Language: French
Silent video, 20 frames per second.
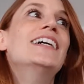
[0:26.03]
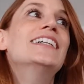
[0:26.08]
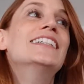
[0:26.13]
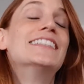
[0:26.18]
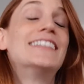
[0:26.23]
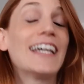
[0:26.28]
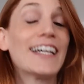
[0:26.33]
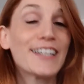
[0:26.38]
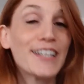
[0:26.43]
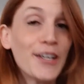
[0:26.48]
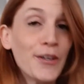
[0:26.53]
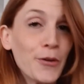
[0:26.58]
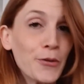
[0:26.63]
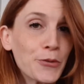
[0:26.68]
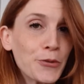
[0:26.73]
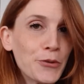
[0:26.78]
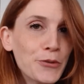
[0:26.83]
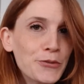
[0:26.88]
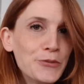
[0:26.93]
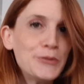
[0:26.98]
Certains
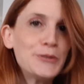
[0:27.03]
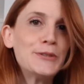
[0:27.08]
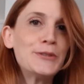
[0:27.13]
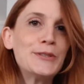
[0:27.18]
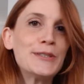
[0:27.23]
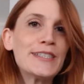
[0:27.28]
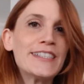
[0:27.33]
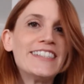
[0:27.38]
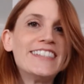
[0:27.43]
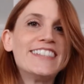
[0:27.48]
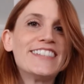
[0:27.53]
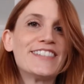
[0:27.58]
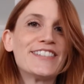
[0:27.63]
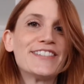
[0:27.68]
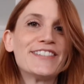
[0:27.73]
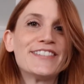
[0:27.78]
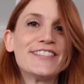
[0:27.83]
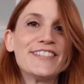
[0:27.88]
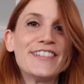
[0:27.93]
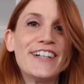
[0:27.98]
d'entre vous qui
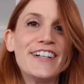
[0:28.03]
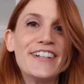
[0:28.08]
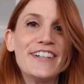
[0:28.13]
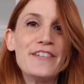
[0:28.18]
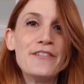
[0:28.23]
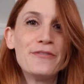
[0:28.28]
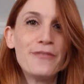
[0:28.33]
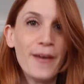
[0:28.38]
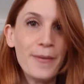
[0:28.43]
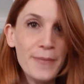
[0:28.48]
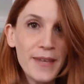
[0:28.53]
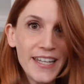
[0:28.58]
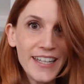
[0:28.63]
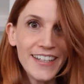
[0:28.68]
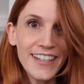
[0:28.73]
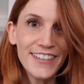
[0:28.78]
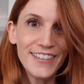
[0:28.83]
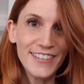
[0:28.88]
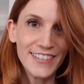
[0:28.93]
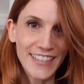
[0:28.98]
sont euh,
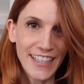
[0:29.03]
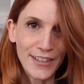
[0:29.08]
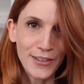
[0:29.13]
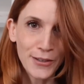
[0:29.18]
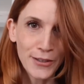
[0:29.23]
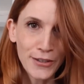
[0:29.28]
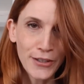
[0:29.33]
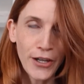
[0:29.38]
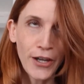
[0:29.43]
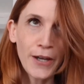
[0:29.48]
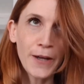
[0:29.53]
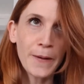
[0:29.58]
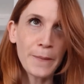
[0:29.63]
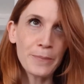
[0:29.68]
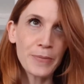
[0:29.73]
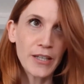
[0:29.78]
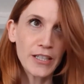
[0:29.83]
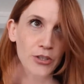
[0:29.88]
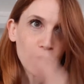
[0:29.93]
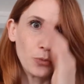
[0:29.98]
familiers de cet auteur
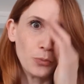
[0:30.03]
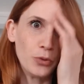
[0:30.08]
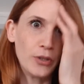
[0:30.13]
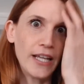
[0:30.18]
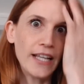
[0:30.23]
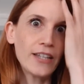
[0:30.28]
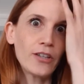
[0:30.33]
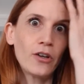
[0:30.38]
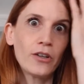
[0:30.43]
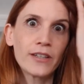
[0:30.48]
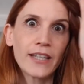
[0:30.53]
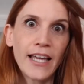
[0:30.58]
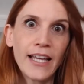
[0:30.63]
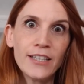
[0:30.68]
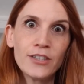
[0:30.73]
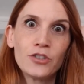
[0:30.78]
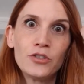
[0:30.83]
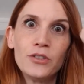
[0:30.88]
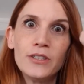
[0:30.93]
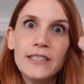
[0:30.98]
sont peut-être en
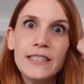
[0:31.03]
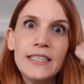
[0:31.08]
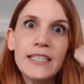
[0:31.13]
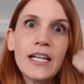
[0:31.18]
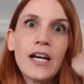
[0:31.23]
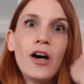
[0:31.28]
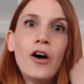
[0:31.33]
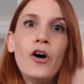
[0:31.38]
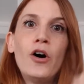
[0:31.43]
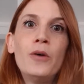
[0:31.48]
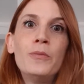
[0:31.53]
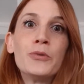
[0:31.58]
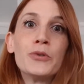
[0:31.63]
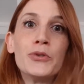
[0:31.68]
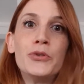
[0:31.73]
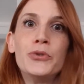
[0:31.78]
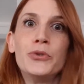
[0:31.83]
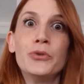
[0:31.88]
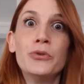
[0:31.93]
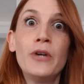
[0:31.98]
train de se dire Oh mon
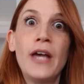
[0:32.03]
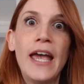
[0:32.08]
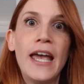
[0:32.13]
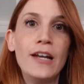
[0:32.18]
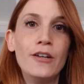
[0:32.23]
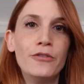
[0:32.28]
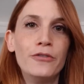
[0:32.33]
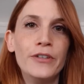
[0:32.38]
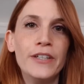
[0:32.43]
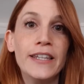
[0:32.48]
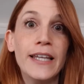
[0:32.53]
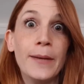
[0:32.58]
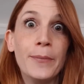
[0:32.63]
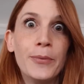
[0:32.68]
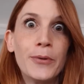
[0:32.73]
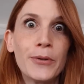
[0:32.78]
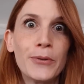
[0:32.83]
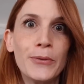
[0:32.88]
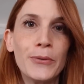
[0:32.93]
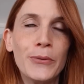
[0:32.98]
Dieu, elle fait
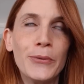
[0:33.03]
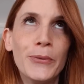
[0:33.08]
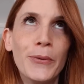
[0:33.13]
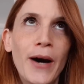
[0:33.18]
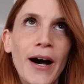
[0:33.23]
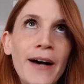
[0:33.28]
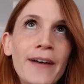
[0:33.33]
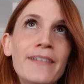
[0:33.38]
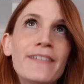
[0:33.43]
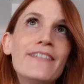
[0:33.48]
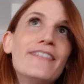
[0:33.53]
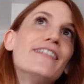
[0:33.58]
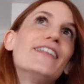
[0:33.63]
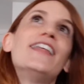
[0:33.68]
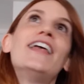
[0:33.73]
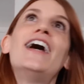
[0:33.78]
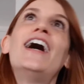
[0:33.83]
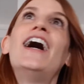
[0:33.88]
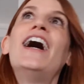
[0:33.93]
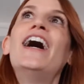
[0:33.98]
n'importe quoi.
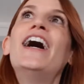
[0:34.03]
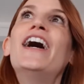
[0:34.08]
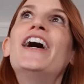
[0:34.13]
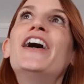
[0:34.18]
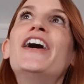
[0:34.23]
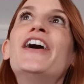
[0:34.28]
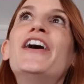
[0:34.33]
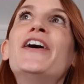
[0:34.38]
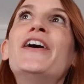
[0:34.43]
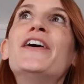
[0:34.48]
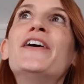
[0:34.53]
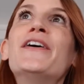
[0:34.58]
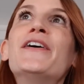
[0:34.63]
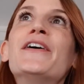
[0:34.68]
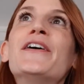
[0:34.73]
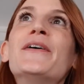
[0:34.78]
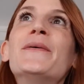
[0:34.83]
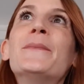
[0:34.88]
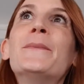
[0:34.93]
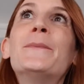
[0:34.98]

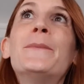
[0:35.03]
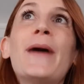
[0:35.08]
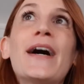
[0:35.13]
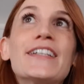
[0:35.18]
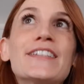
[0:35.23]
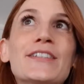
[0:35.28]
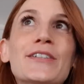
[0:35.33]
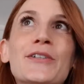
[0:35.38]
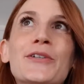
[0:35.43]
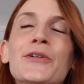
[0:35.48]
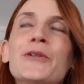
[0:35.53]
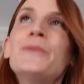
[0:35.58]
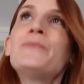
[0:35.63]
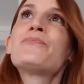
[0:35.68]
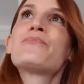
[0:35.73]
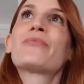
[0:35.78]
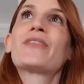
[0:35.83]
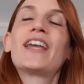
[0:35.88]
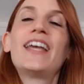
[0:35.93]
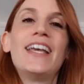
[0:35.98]
Euh, parce que
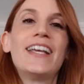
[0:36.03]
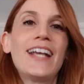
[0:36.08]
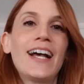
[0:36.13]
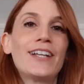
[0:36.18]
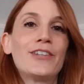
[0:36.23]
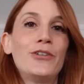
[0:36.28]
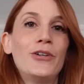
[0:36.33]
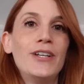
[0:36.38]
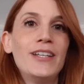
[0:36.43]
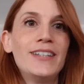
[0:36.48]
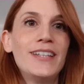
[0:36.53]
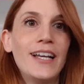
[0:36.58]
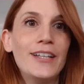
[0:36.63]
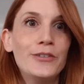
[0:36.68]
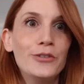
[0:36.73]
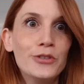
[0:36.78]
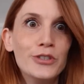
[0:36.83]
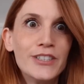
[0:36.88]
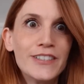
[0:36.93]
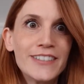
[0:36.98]
écarteline n'a
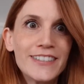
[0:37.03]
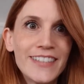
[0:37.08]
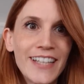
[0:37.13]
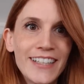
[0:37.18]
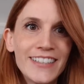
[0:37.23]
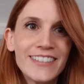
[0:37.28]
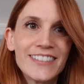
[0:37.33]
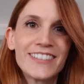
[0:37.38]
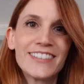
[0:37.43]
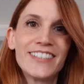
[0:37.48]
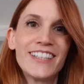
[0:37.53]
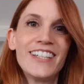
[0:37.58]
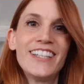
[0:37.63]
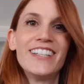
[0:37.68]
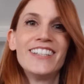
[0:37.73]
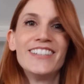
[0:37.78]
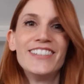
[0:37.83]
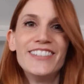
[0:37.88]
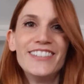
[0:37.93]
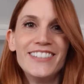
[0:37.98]
de cesse
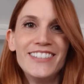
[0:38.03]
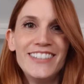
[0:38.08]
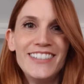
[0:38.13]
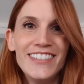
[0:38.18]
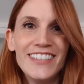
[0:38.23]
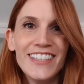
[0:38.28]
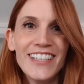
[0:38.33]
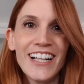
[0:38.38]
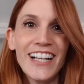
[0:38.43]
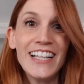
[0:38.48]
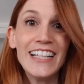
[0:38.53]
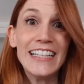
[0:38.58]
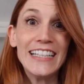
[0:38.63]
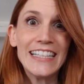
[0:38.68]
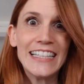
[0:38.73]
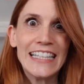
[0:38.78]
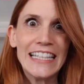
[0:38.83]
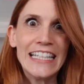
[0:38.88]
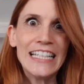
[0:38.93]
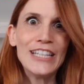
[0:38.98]
de dire
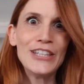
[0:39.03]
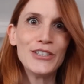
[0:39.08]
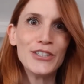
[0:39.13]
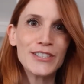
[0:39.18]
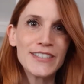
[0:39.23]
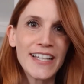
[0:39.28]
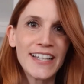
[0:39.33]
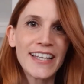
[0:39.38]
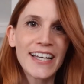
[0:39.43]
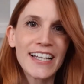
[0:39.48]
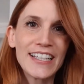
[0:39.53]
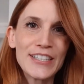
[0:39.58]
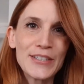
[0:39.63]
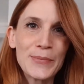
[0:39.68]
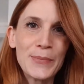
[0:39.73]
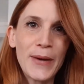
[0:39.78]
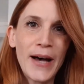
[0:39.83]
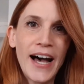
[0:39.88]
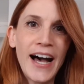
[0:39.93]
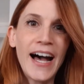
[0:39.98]
qu'il ne s'adresse
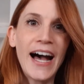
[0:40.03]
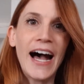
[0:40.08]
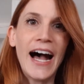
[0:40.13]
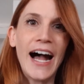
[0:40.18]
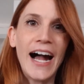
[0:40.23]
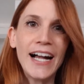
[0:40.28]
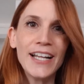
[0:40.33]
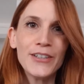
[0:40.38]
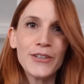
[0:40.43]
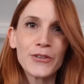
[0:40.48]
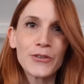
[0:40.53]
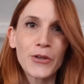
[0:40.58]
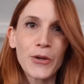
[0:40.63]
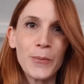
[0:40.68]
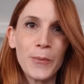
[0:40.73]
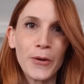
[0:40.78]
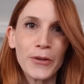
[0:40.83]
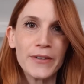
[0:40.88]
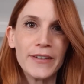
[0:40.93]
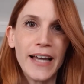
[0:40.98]
pas à
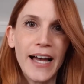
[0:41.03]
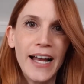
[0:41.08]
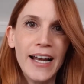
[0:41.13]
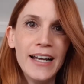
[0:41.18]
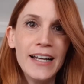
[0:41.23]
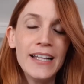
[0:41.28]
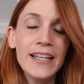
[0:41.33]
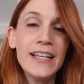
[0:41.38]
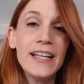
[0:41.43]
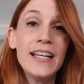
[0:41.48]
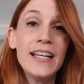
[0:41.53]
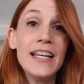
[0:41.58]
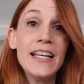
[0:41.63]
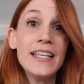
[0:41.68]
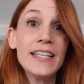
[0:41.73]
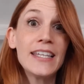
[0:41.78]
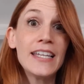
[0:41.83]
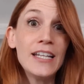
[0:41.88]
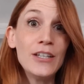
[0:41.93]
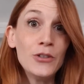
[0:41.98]
notre mental,
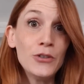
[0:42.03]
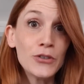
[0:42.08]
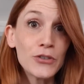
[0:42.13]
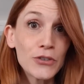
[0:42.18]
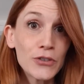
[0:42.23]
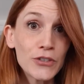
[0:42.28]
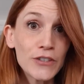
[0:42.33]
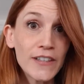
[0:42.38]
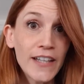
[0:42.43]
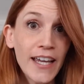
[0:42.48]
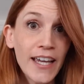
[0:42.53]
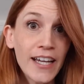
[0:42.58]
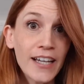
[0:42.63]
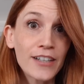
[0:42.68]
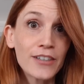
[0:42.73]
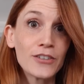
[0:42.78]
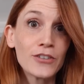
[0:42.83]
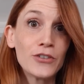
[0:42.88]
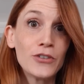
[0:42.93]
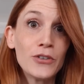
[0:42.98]
qu'il ne se sert
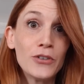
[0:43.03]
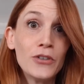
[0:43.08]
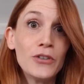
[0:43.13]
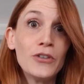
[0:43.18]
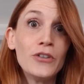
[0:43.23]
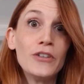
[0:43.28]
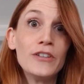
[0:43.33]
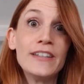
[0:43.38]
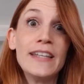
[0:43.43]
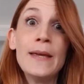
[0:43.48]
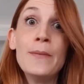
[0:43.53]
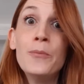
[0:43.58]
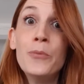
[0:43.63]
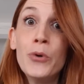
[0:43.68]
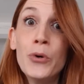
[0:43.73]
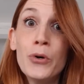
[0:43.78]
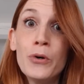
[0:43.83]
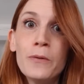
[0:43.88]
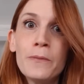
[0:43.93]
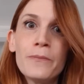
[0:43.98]
de, des
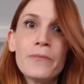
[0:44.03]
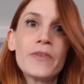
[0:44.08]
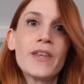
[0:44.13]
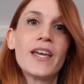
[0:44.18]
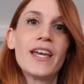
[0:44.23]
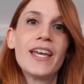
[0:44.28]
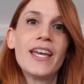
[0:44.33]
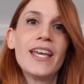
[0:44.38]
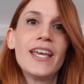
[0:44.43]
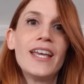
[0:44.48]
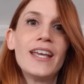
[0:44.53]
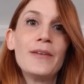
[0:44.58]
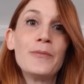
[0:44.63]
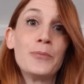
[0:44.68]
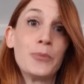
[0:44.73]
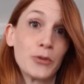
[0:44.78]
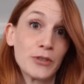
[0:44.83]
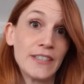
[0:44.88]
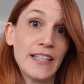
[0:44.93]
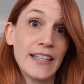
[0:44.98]
mots
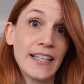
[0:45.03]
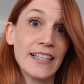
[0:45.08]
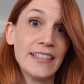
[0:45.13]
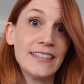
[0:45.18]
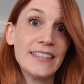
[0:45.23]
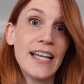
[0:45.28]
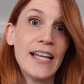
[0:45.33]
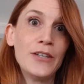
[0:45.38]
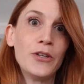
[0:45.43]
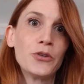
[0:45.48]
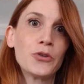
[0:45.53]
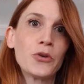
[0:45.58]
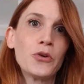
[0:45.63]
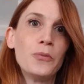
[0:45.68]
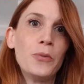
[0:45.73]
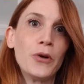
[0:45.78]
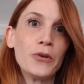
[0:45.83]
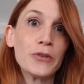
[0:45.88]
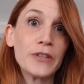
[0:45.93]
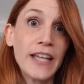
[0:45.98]
pour s'adresser à notre
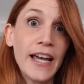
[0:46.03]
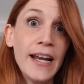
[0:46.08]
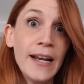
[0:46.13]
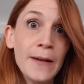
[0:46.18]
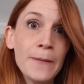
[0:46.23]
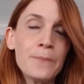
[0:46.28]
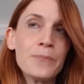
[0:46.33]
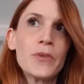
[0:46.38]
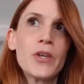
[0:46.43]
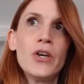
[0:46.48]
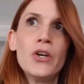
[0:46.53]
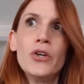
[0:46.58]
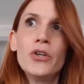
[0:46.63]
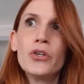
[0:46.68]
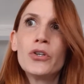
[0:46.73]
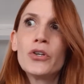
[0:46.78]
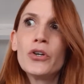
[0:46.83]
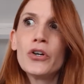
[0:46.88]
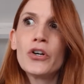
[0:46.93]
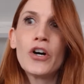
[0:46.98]
mental
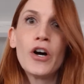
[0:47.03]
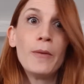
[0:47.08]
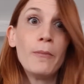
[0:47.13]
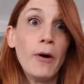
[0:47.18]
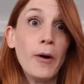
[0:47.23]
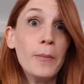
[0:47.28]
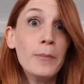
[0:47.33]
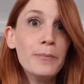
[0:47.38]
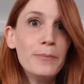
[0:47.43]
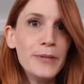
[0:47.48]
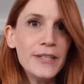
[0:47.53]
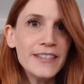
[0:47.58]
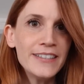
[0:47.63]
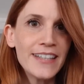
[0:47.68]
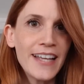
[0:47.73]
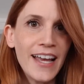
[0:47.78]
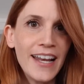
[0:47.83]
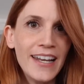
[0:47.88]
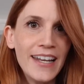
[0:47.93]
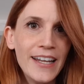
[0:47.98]
que comme un
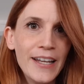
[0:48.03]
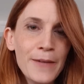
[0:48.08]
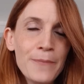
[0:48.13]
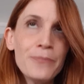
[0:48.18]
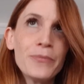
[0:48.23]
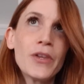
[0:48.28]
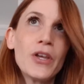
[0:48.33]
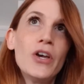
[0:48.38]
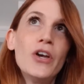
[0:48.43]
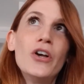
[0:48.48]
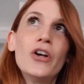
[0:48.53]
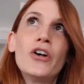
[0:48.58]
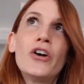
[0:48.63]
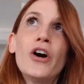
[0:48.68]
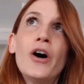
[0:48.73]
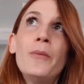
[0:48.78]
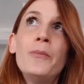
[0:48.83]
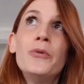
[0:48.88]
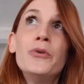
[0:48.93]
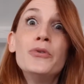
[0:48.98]
pis-aller,
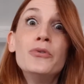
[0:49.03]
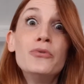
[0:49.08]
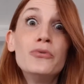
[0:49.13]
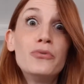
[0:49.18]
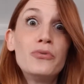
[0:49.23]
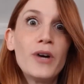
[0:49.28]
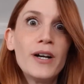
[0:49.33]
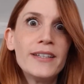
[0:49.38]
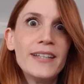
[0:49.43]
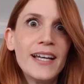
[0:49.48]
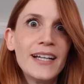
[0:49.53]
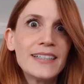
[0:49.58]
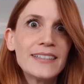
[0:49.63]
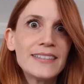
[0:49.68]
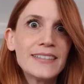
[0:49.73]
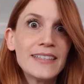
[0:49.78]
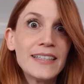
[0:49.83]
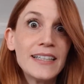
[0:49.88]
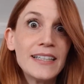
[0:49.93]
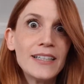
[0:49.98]
comme une voie
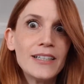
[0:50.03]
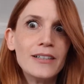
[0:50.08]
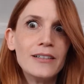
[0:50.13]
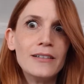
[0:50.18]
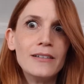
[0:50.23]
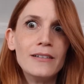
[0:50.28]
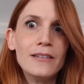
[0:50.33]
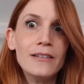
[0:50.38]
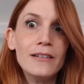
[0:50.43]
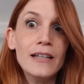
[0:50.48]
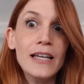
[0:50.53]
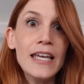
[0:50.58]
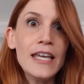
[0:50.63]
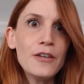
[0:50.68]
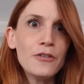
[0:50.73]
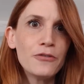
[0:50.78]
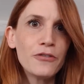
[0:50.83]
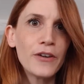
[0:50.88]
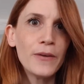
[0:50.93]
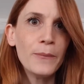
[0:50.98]
d'accès euh,
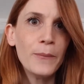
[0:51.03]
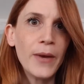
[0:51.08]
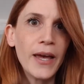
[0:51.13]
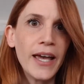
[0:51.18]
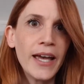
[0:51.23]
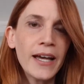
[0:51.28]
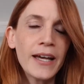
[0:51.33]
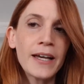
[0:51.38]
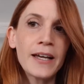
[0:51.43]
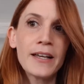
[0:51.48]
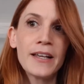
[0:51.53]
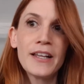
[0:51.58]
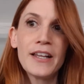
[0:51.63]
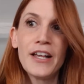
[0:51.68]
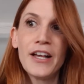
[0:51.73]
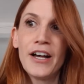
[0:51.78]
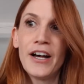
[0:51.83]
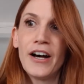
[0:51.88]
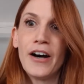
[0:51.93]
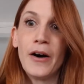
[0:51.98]
éphémère
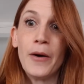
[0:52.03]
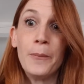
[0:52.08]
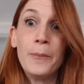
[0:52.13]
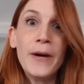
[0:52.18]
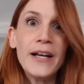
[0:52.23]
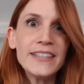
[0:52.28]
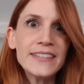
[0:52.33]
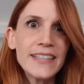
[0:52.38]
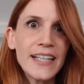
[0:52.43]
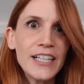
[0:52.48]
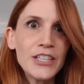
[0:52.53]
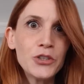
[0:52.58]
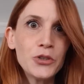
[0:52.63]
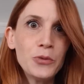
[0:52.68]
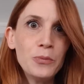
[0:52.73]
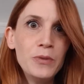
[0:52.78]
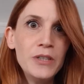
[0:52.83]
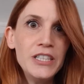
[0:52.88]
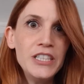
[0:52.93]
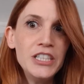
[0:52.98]
un passage
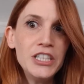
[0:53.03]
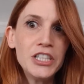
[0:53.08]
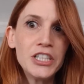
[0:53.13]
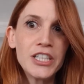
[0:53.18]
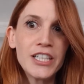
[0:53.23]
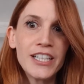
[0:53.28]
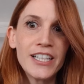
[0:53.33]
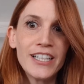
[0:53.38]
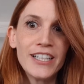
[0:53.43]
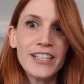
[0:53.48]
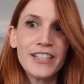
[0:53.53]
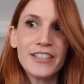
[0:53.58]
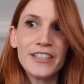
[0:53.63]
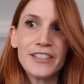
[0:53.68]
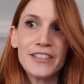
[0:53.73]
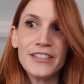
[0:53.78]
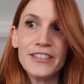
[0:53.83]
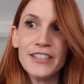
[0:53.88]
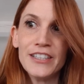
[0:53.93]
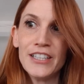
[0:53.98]
obligé
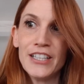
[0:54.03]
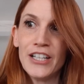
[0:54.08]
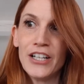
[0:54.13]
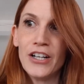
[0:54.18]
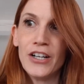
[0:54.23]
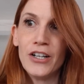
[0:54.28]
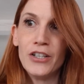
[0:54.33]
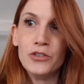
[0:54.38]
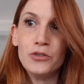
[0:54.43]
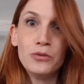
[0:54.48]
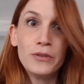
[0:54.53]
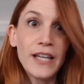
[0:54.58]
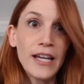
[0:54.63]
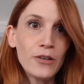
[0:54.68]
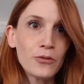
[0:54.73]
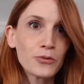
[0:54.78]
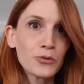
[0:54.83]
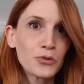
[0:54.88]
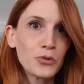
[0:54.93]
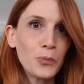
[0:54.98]
euh, euh,
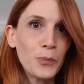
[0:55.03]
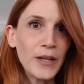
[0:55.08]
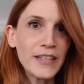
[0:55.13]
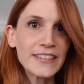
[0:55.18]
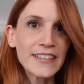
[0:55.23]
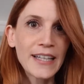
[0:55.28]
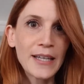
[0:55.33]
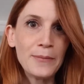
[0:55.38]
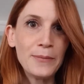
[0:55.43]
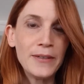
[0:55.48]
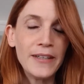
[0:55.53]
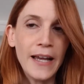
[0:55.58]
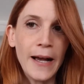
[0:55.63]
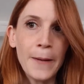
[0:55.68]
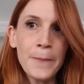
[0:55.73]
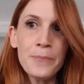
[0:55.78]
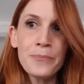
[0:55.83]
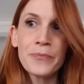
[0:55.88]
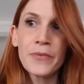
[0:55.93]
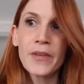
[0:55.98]
duquel on se passerait bien